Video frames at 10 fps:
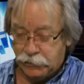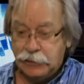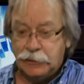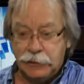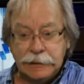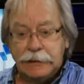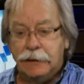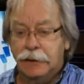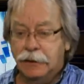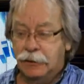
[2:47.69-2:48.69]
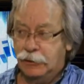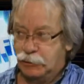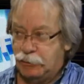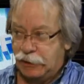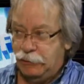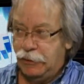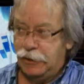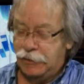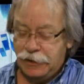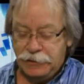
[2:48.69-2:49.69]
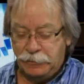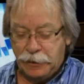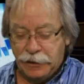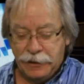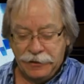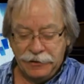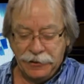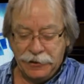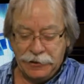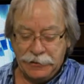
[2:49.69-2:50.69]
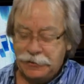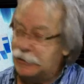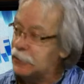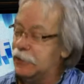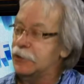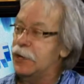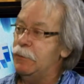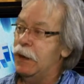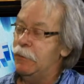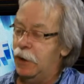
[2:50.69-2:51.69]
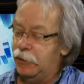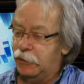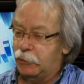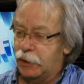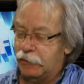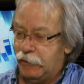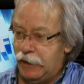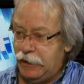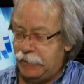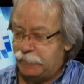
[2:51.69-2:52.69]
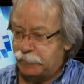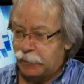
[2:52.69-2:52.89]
Euh, je m'inclus là-dedans. Eh il, y a, Gilles Belmard de Trois-Rivières.